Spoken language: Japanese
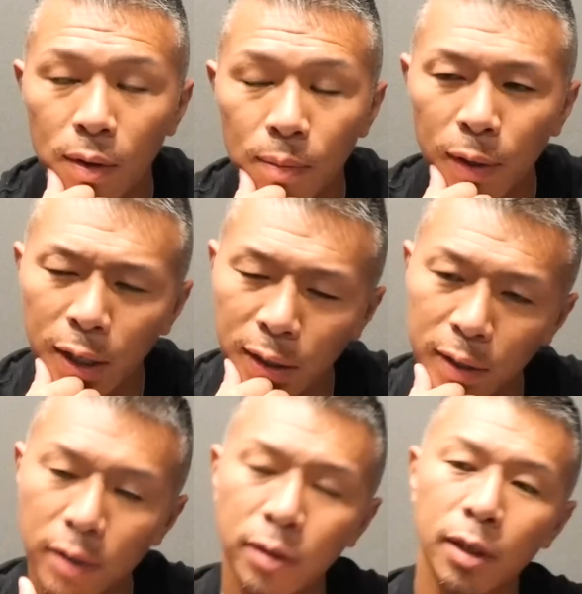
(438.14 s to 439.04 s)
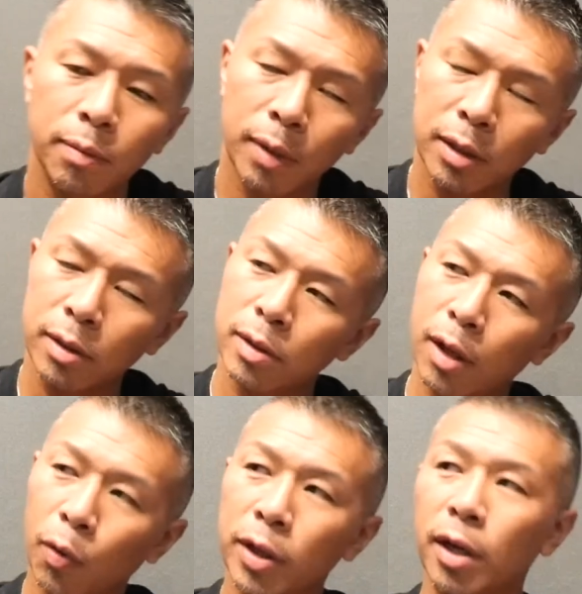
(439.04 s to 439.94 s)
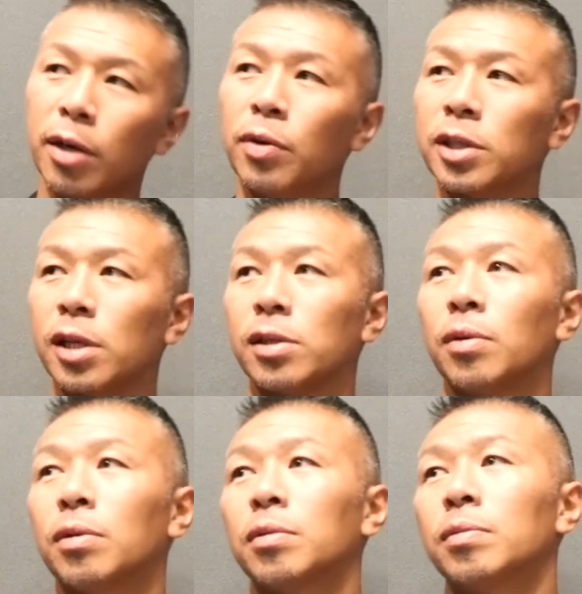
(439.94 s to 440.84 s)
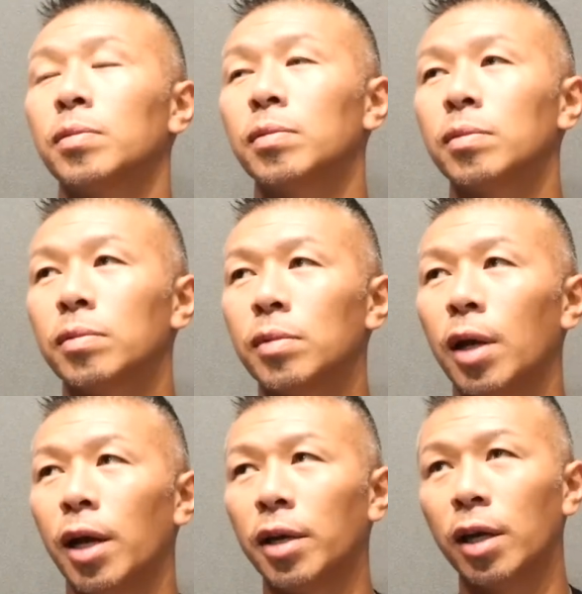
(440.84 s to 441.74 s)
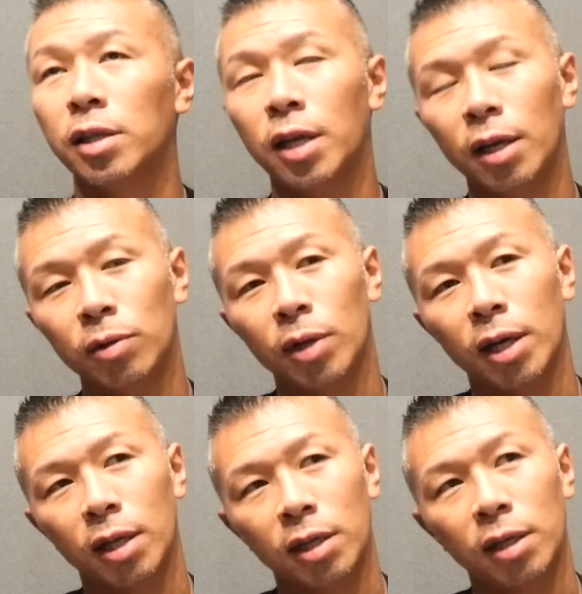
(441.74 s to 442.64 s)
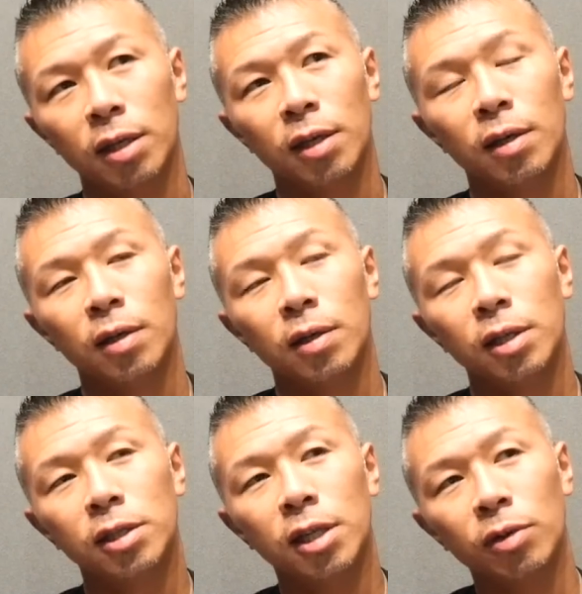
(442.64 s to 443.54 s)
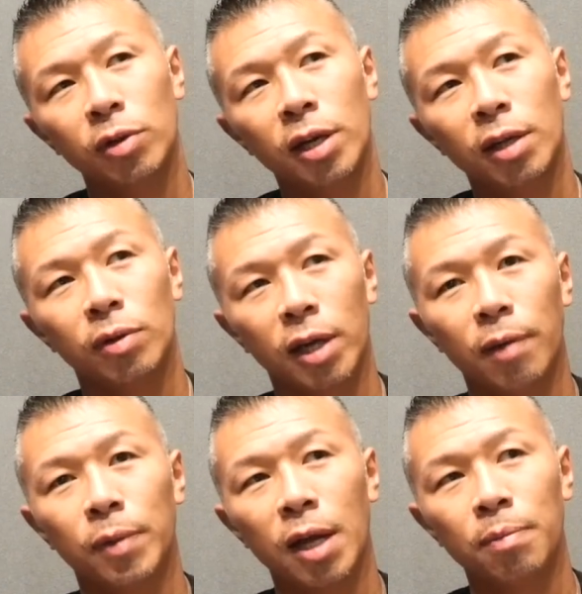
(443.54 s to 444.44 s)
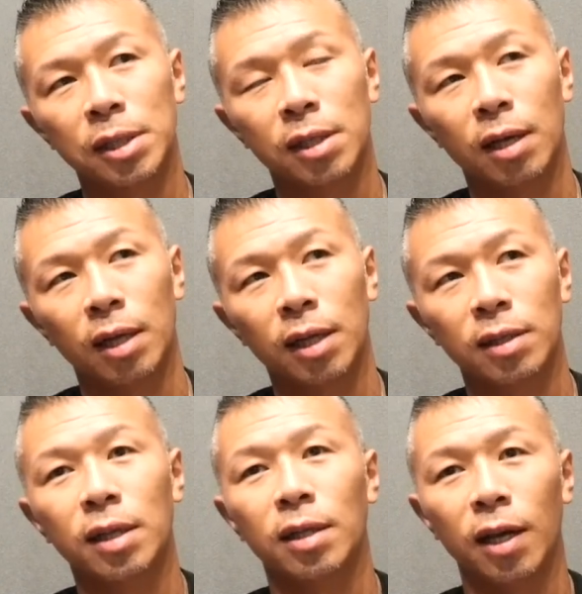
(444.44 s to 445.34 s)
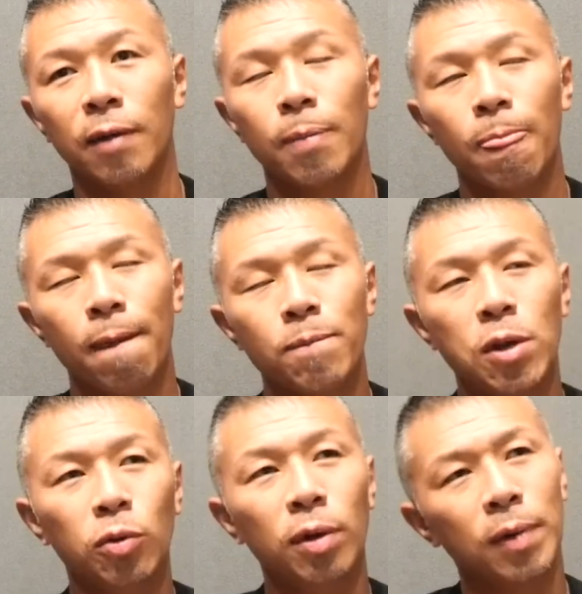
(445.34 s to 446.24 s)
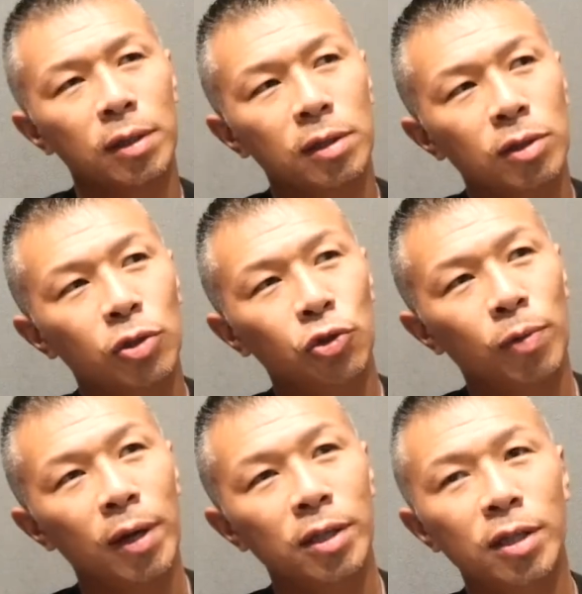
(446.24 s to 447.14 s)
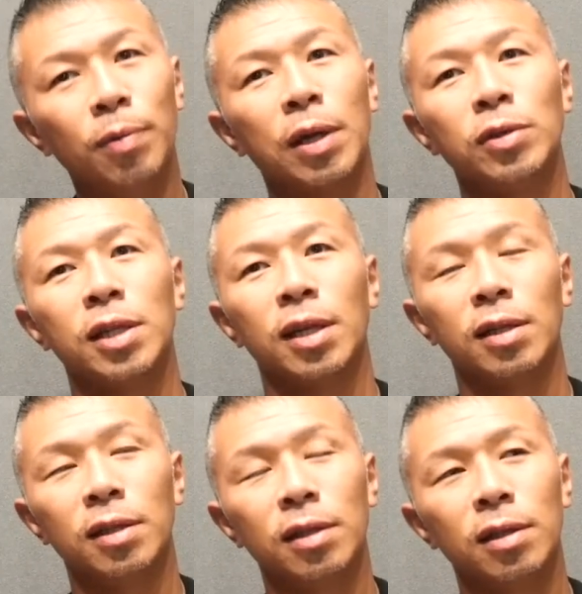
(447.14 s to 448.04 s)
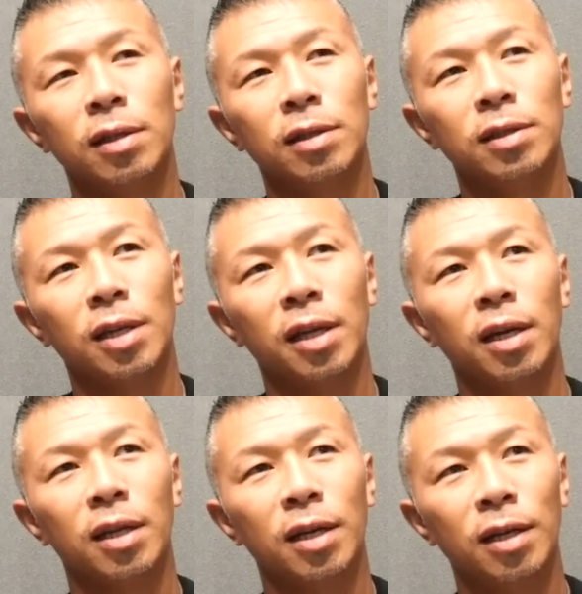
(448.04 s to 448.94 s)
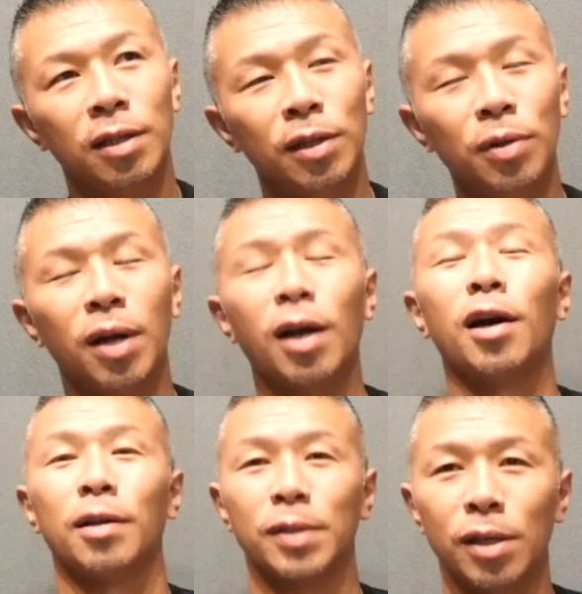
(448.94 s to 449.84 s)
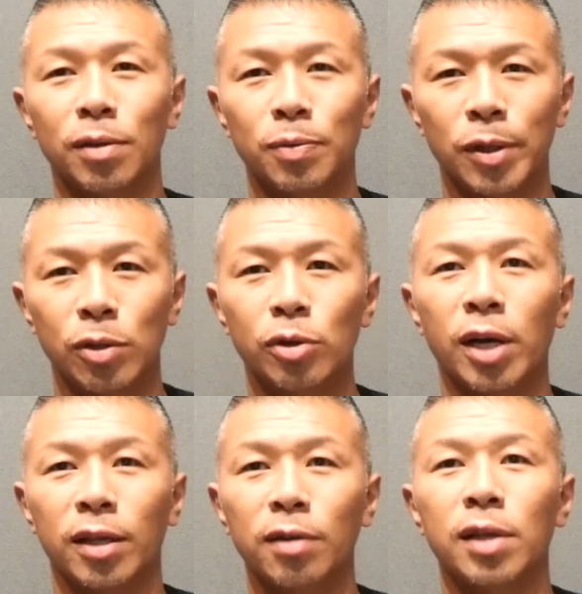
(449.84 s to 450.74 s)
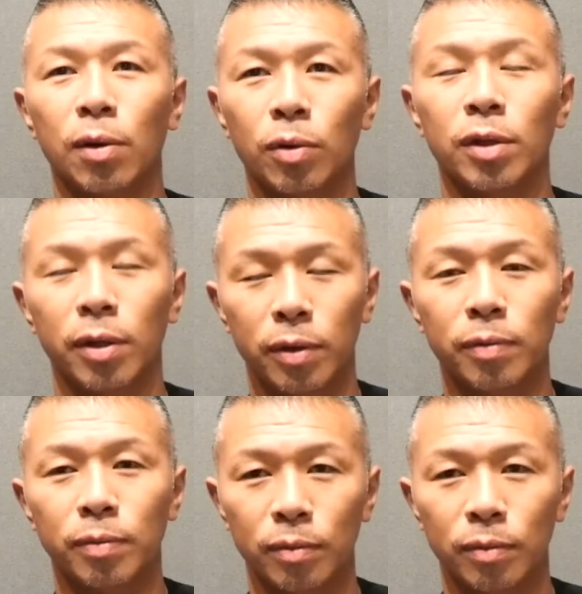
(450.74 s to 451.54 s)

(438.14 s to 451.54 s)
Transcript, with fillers: まあだからまあね終わったから言うわけじゃないんですけどあれが2ラウンドの間に1ラウンド2ラウンドでやっぱ何発か当たってたんでってことはまあ中盤いっても倒せたんじゃないかなっていう感覚がありません、ね、まあそのうち当たるだろうっていう、